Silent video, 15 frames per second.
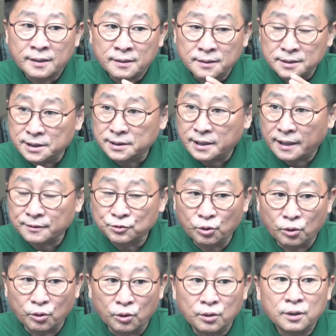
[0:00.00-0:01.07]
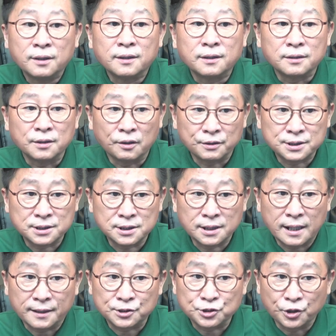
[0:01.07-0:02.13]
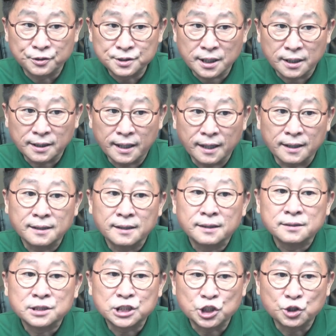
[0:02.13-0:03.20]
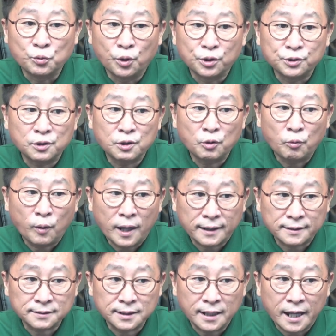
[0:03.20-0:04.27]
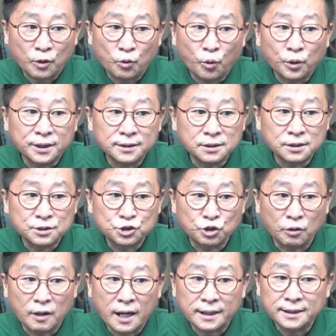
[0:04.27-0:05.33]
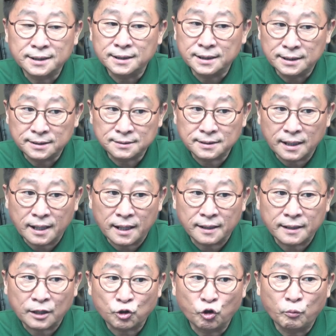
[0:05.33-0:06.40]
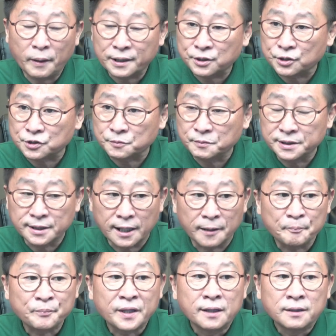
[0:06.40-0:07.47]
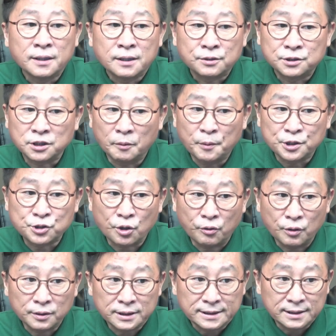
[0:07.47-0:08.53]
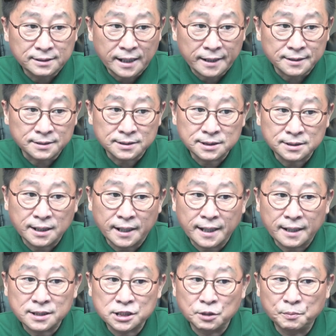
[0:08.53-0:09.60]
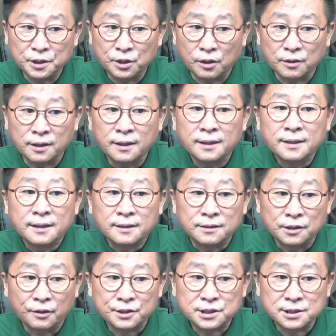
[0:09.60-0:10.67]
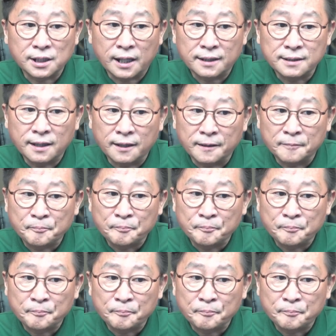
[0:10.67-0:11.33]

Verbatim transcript: 이란도 러시아 전쟁에 지원을 확대하고 있는 정황이 있다라고 밝혔습니다. 그러면서 이란은 지난해 11월 러시아에